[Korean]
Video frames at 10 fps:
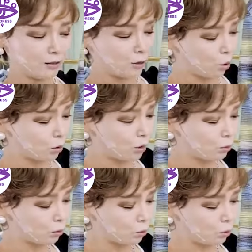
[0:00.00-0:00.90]
근데
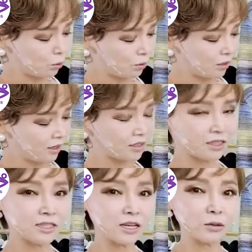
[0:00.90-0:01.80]
여기도 또
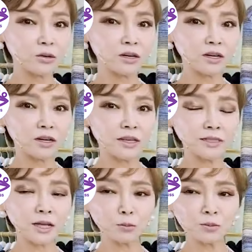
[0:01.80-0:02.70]
디자이너가
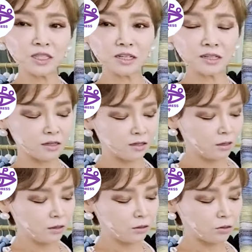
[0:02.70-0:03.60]
예사롭지 않아.
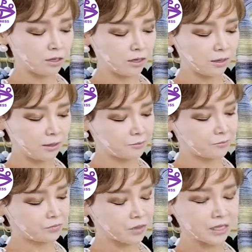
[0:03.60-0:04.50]
여기에
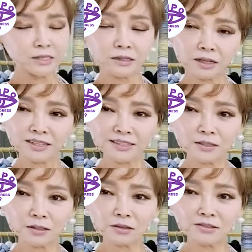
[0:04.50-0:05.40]
스트링이
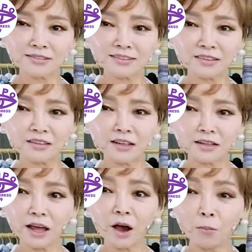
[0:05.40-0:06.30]
있어.
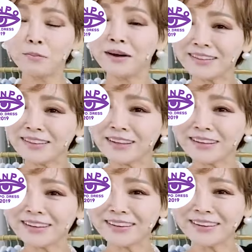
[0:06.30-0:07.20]
나 엄마인데.
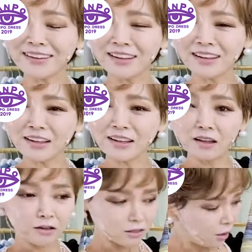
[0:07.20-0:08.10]

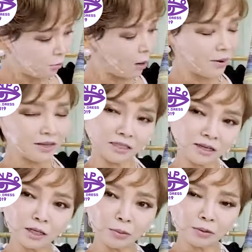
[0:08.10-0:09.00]
자,
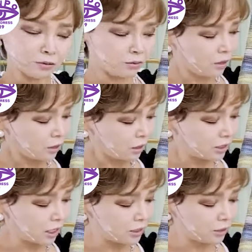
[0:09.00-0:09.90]
마바지랑 입었어. 이
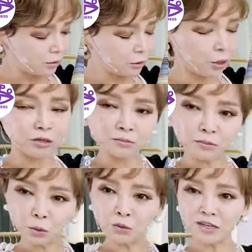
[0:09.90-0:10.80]
재질이요,
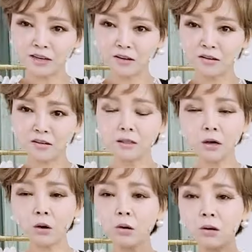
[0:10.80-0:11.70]
여름 소재예요. 근데
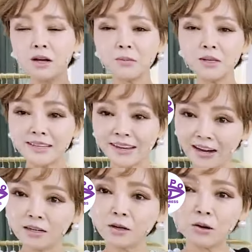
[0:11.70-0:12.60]
컬러감이 이제
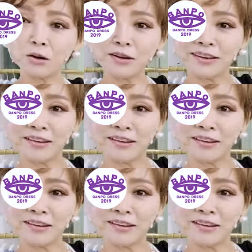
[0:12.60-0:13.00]
가을 컬러.